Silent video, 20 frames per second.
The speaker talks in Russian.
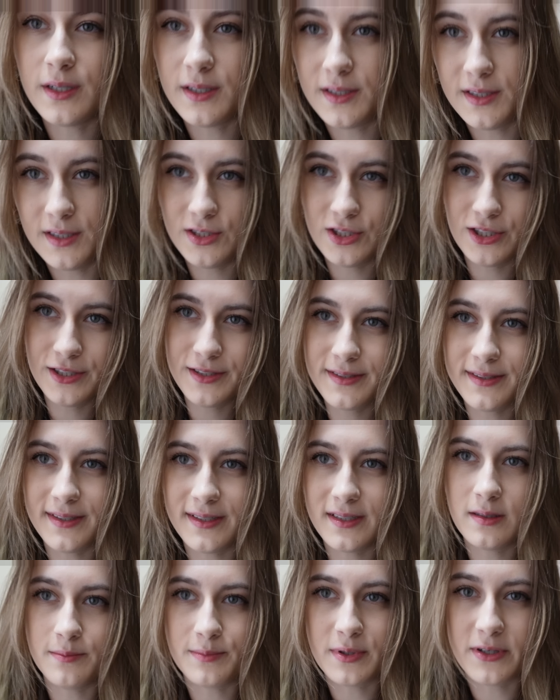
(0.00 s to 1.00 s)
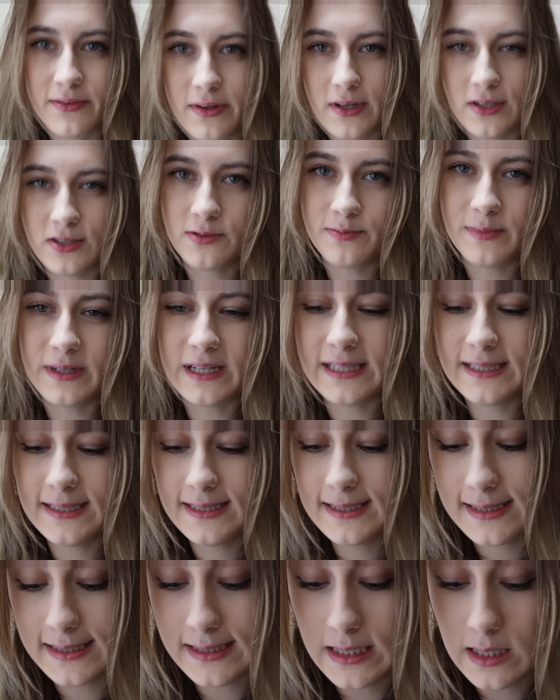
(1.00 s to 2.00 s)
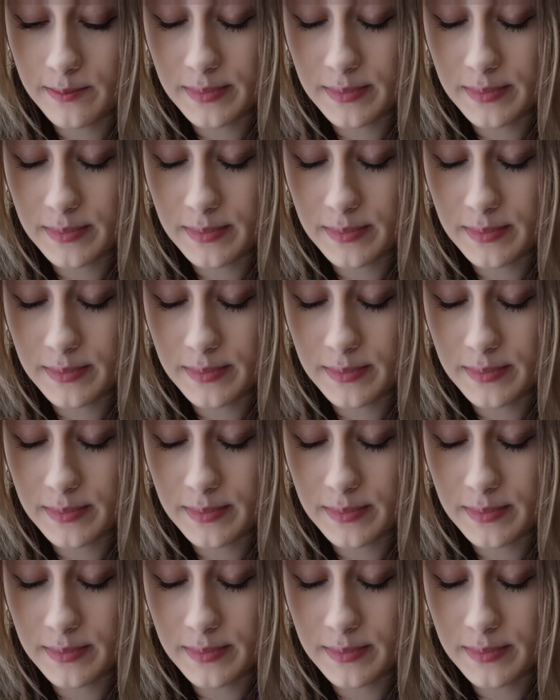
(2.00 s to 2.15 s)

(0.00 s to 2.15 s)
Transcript: А сейчас я направляюсь в магазин за